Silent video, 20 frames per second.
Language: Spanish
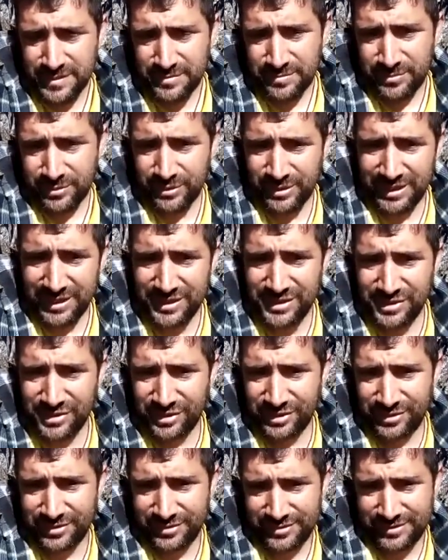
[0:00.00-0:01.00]
Porque
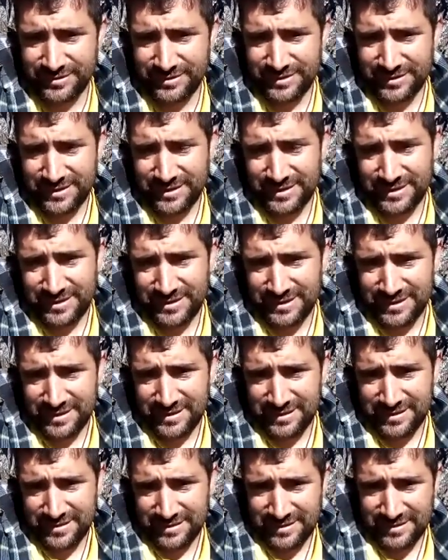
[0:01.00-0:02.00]
yo
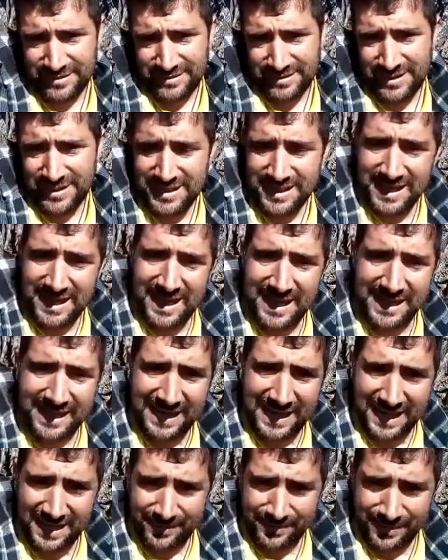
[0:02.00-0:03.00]
tenía las
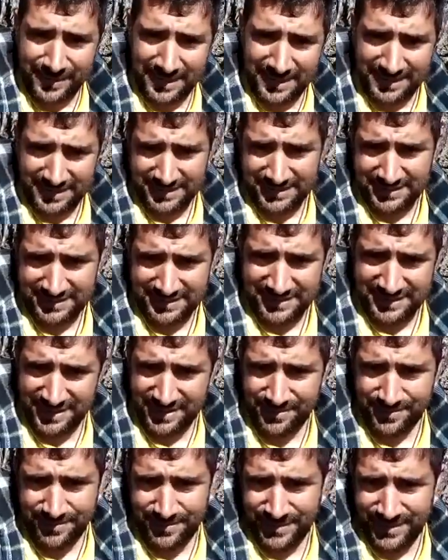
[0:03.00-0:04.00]
cabras
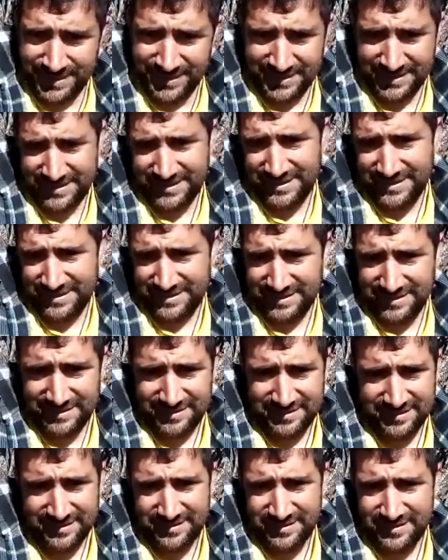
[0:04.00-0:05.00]
siempre.
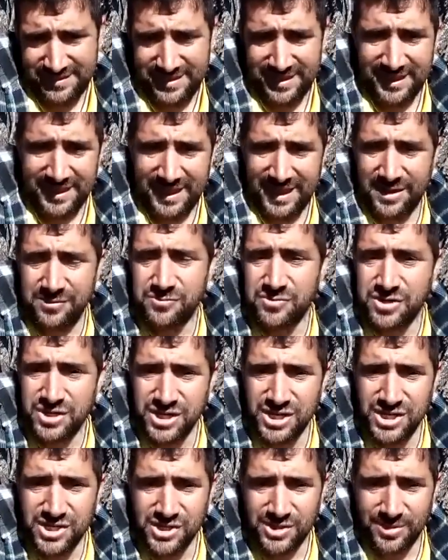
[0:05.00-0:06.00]
Desde que era un
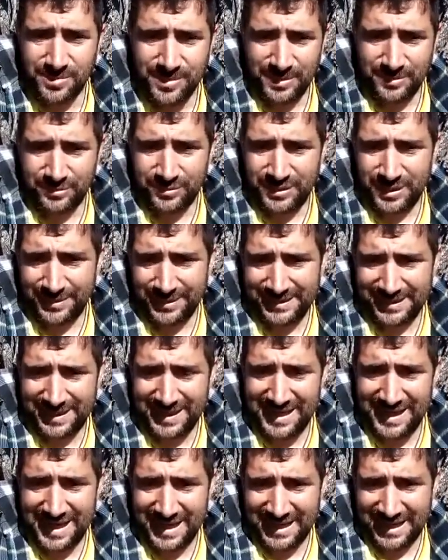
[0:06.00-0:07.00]
niño me gustaba
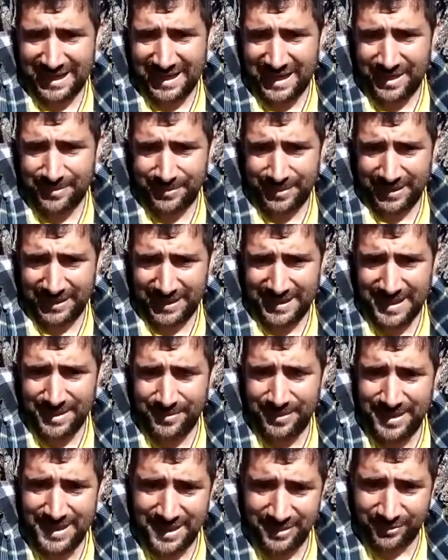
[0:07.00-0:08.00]
tener las cabras, que ya
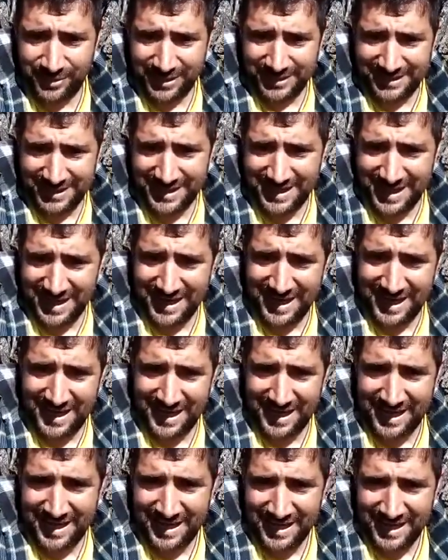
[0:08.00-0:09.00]
veía los que tenían
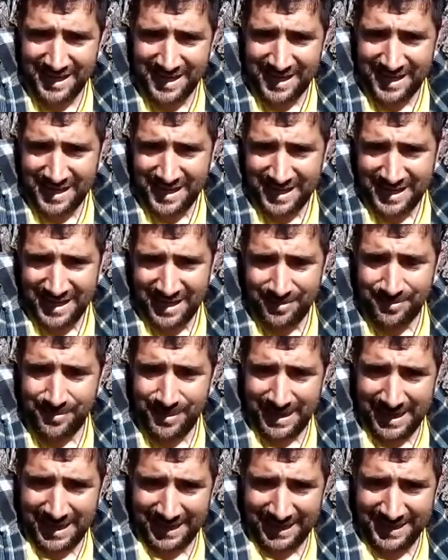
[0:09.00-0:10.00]
las, las
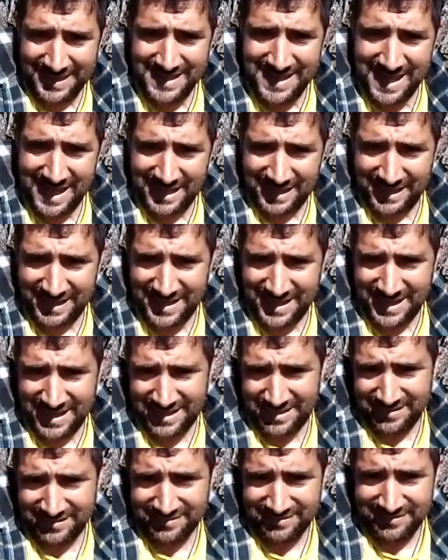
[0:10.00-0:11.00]
malagueñas,
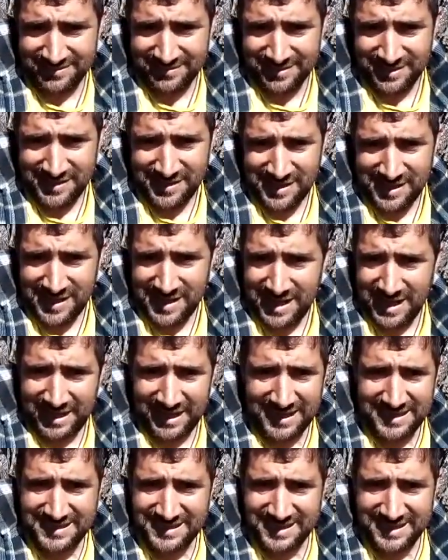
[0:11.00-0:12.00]
aquella.
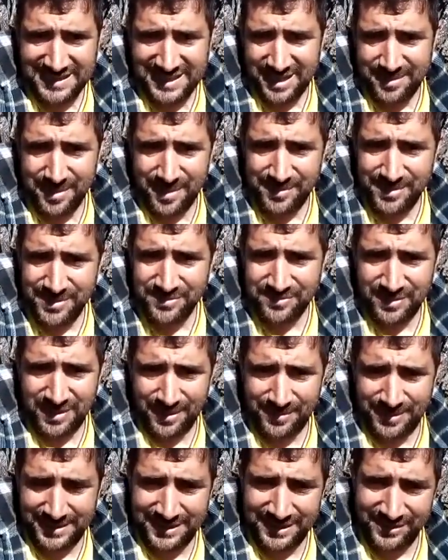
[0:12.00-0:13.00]
Aquel sistema a mí nunca
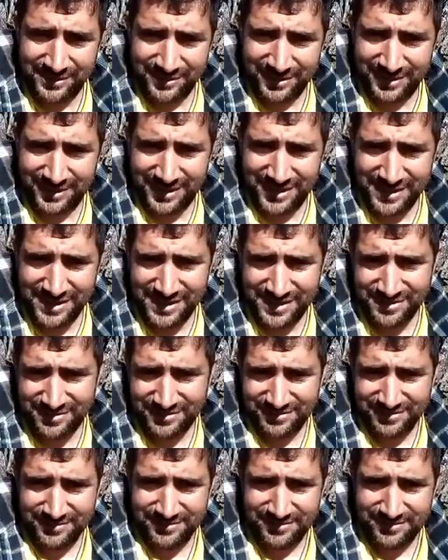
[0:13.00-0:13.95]
me tiró desde niño.